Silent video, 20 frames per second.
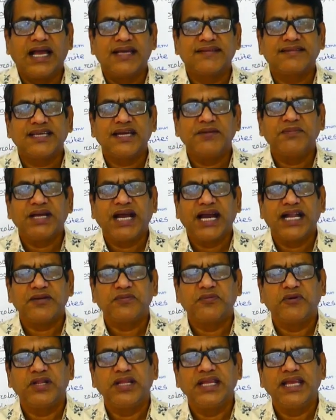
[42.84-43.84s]
আজকে আমি ঘাস
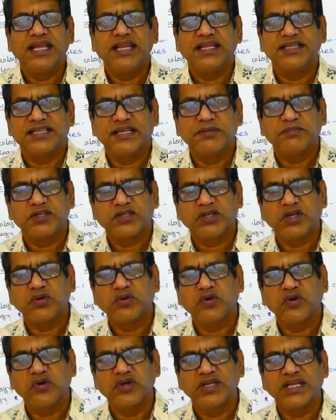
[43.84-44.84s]
ফরিংয়ের যে
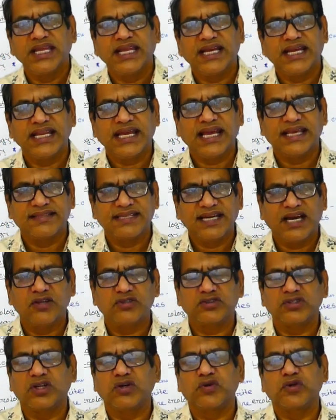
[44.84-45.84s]
বিষয়গুলো নিয়ে এখানে আজকে
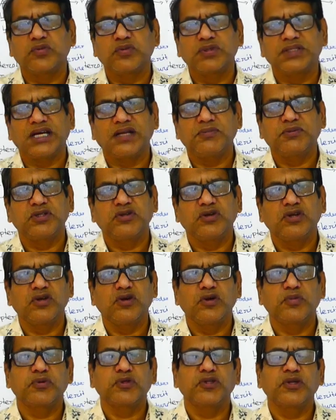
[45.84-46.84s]
আলোচনা করব তার ভিতরে
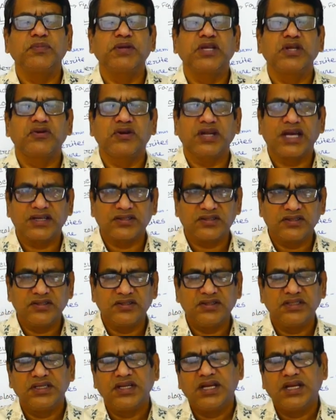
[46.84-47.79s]
হলো প্রথমে ইন্ট্রোডাকশন